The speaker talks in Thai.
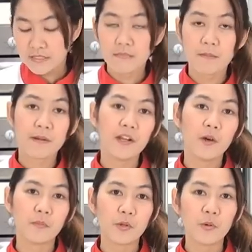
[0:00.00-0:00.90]
สำหรับข
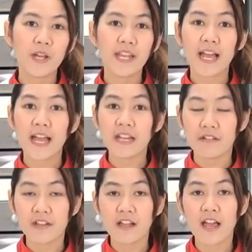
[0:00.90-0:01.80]
นมถ้วยนะคะ
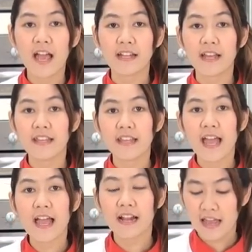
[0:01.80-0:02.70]
เดี๋ยวนี้ก็หาทาน
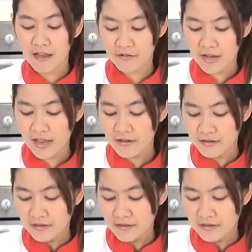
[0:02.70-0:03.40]
ยากแล้วนะคะ